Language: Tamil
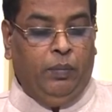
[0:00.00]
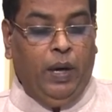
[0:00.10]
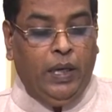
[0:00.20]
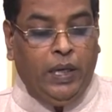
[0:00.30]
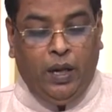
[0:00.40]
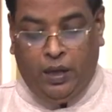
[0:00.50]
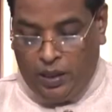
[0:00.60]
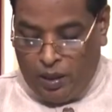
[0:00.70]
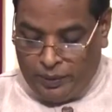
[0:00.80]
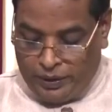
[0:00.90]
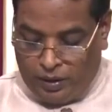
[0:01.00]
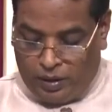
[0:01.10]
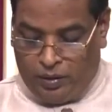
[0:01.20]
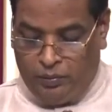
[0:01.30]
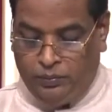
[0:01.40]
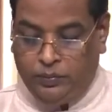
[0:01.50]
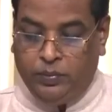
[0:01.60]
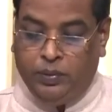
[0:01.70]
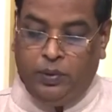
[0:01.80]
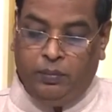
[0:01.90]
மல்கியா ரெண்டாம் அதிகாரம்
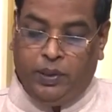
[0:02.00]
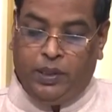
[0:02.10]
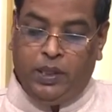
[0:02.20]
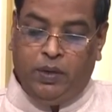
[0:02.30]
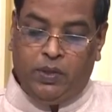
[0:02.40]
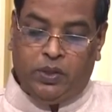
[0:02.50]
பதினஞ்சாம்